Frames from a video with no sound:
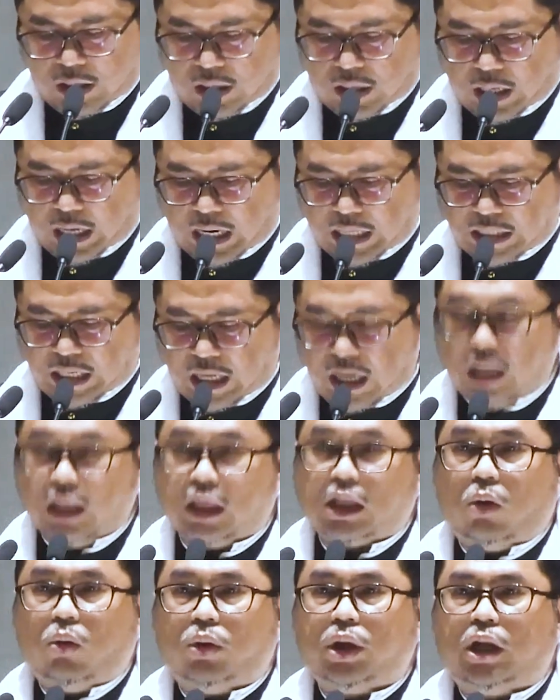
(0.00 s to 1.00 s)
ajaran
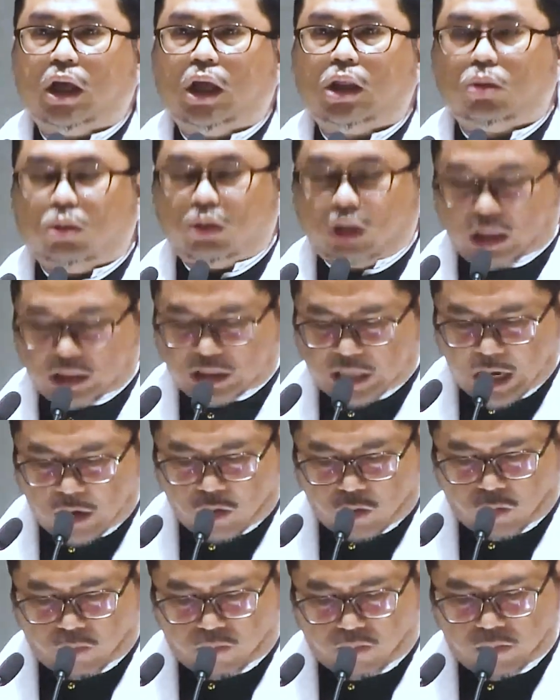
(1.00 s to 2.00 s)
tauhid itu
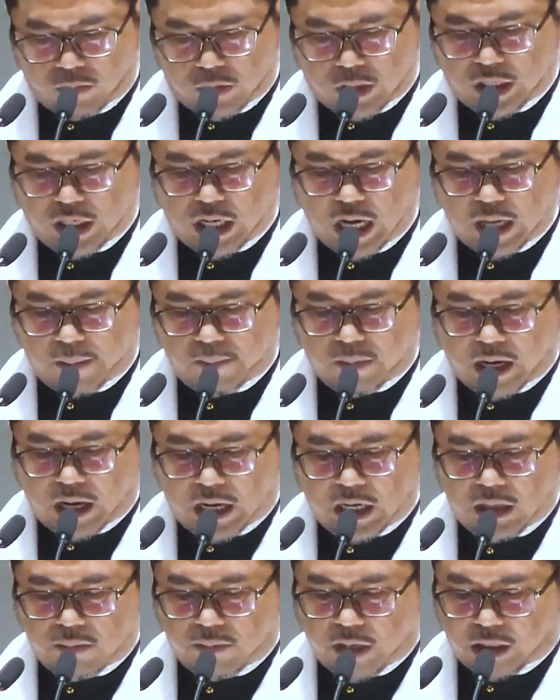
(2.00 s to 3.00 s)
tercakup dalam
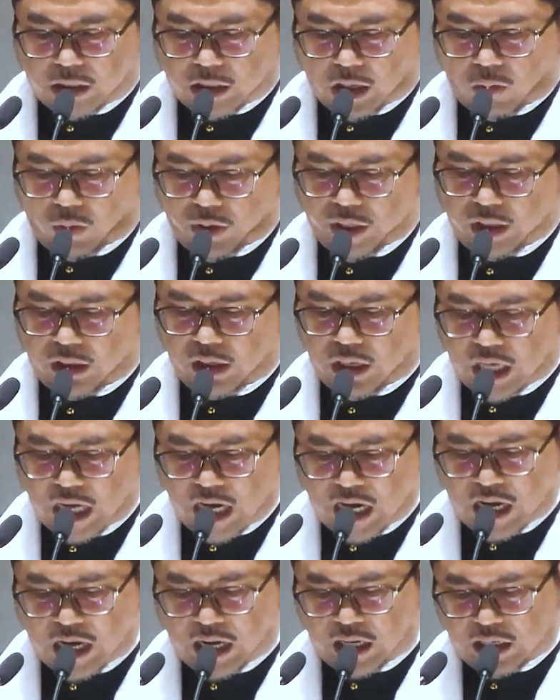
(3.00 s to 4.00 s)
kalimat tauhid
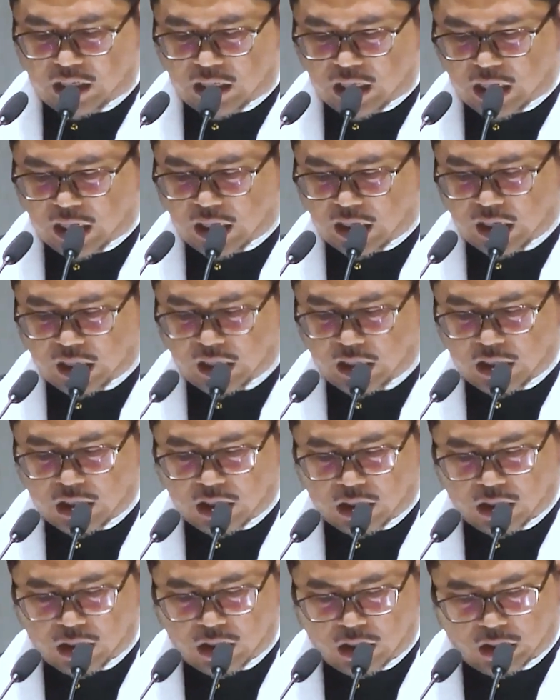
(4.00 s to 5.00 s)
la ilaha
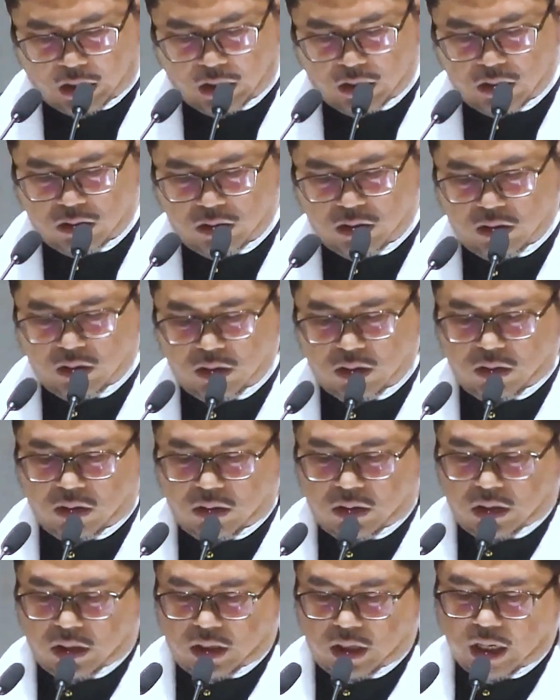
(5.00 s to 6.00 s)
illallah.
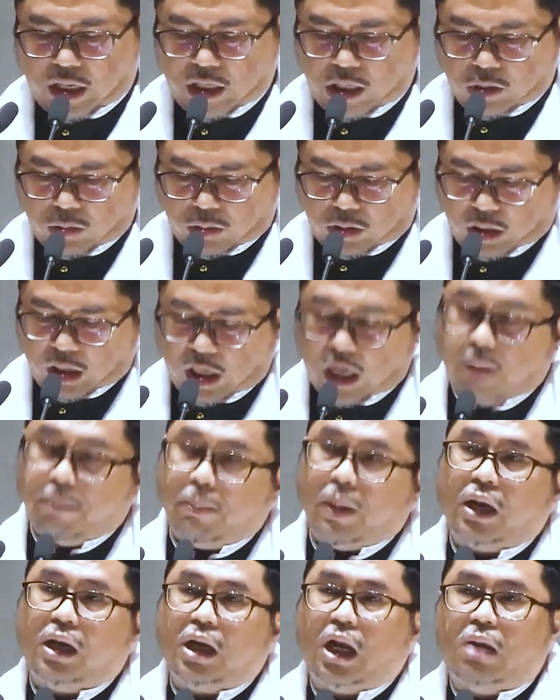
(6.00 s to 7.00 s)
Dan itu
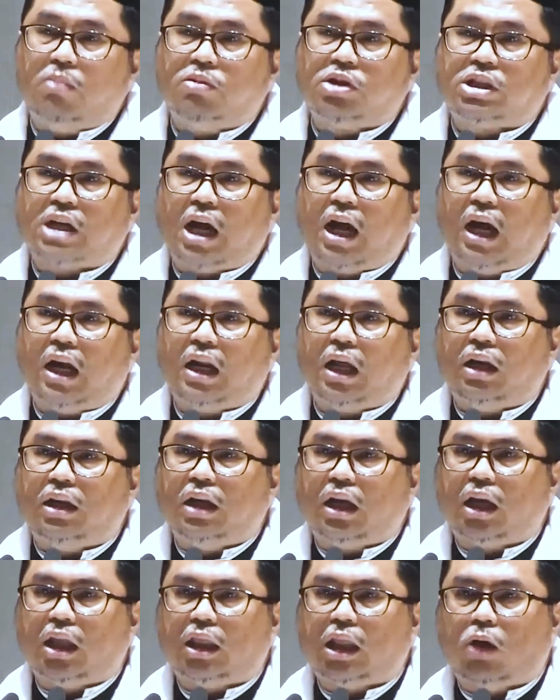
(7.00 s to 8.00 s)
terdapat dalam syahadat
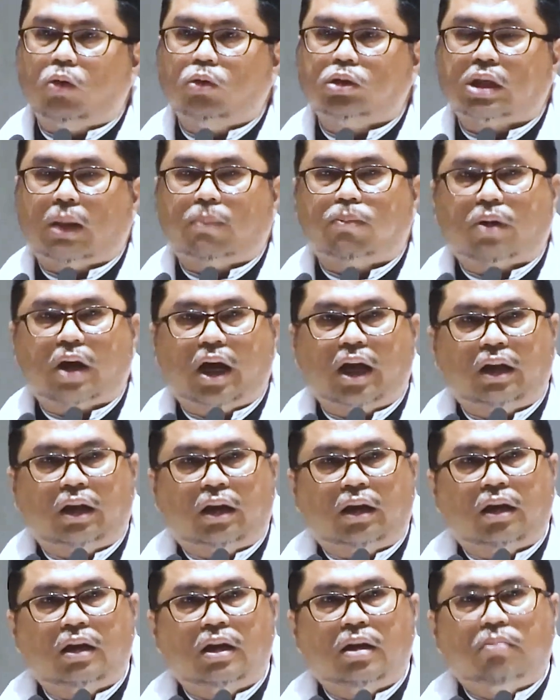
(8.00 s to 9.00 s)
yang kita
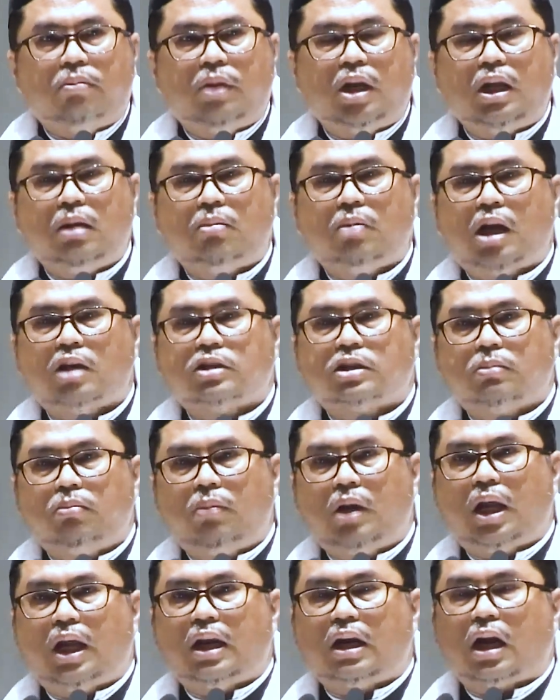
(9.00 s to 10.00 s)
ucapkan. Minimal
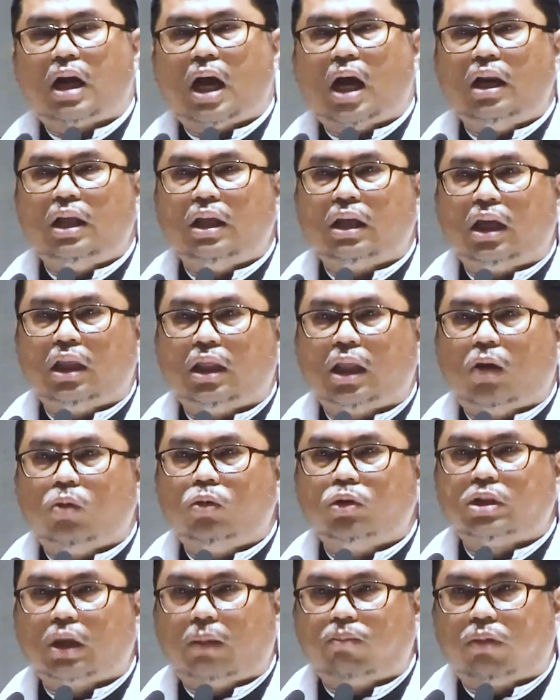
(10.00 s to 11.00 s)
sembilan kali kita
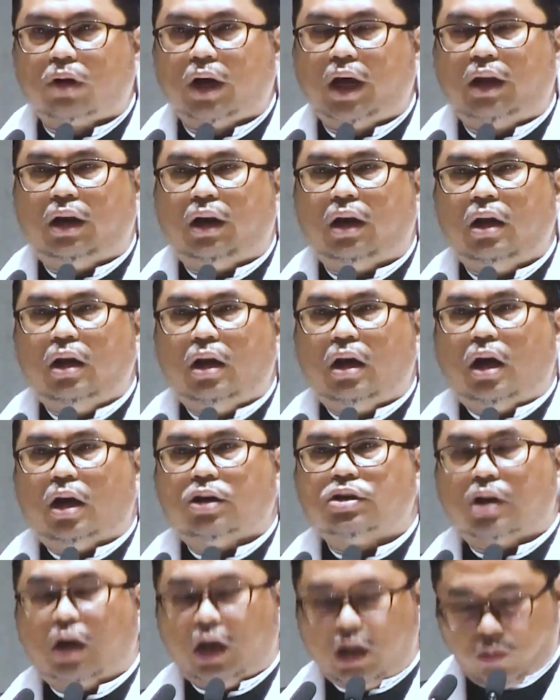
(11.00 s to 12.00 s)
ucapkan.
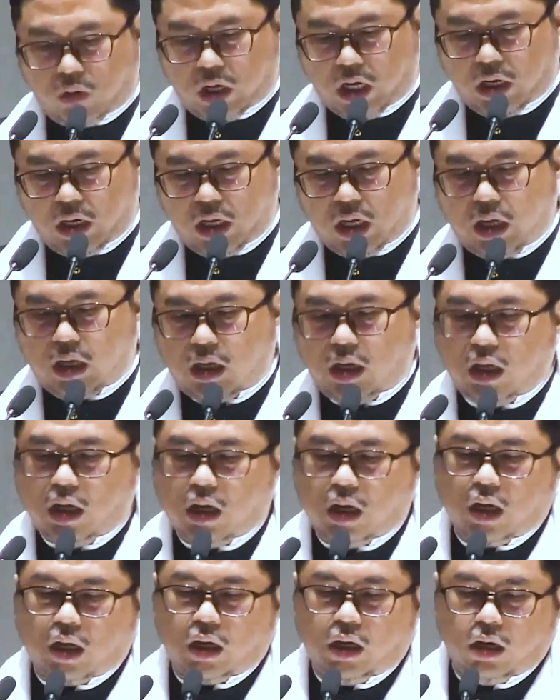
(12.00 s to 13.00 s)
Ashadu an la
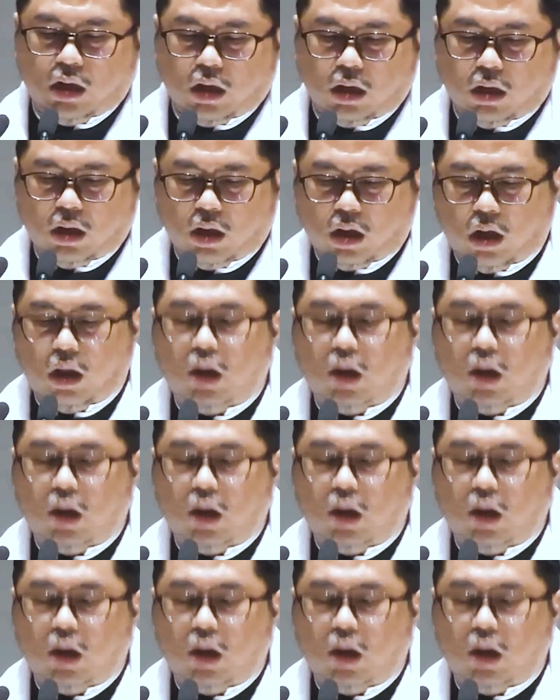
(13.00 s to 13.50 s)
ilaha illallah.